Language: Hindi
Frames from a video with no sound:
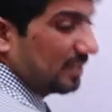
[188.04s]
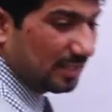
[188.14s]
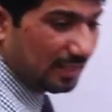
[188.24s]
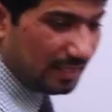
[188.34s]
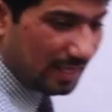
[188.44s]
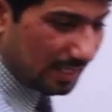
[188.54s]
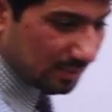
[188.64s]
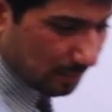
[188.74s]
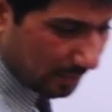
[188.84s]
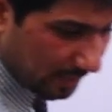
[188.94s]
ये डी
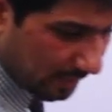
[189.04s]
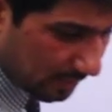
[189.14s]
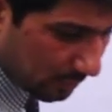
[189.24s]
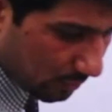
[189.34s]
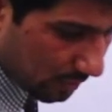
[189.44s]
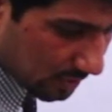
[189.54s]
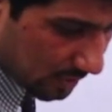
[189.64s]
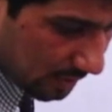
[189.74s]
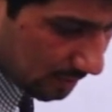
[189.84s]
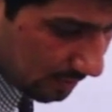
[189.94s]
एस बाई डी टी होगा
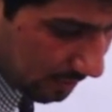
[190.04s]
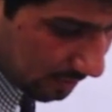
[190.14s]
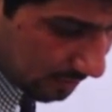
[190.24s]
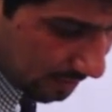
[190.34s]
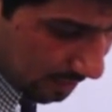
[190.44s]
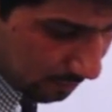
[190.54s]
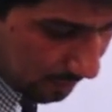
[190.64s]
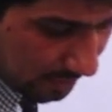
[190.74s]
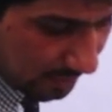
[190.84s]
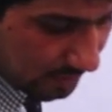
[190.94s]
शायद नहीं डी एक्स
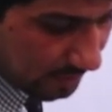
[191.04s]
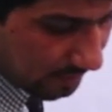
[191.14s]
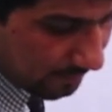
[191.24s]
बाई डी टी